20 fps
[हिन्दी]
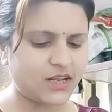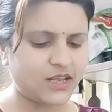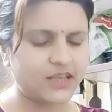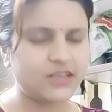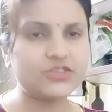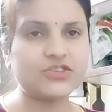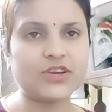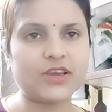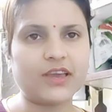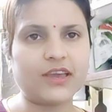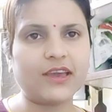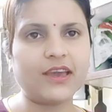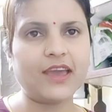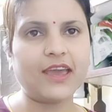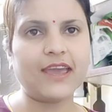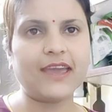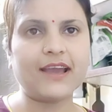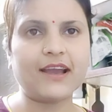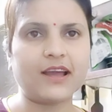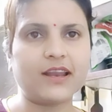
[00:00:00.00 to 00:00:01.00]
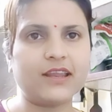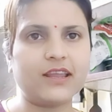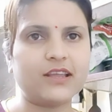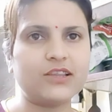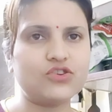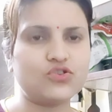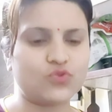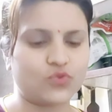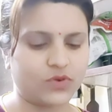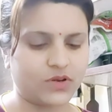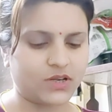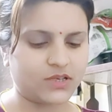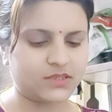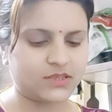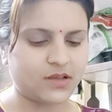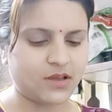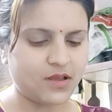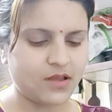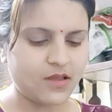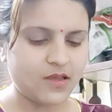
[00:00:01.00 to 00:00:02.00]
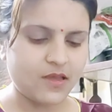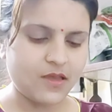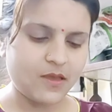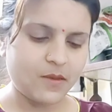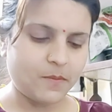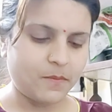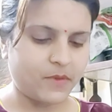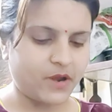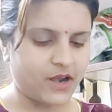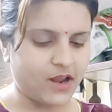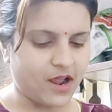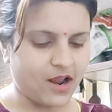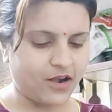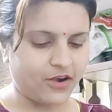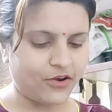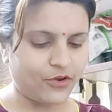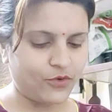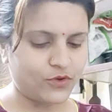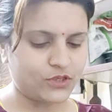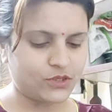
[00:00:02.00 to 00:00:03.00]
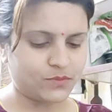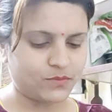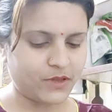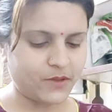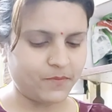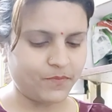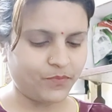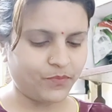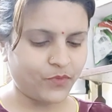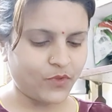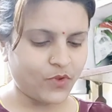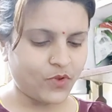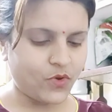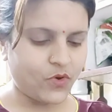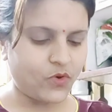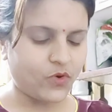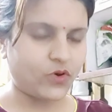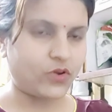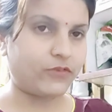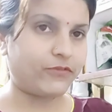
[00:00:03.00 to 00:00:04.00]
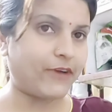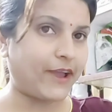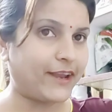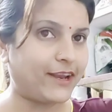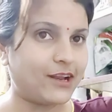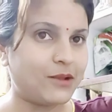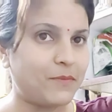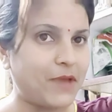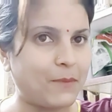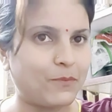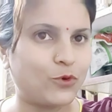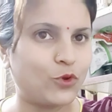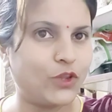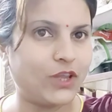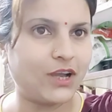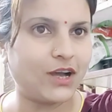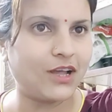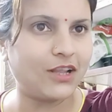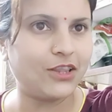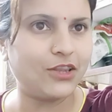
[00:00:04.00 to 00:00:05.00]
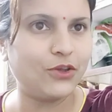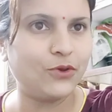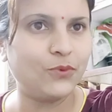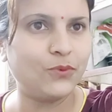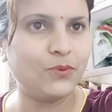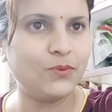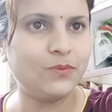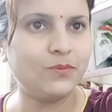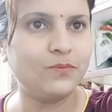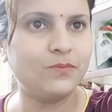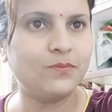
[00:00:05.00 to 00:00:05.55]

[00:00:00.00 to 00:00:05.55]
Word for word: नहीं चाहिए एक अनियन छोटा सा मैं डाल रही हूँ इसमें और फाइनल मैं आपको दिखाती हूँ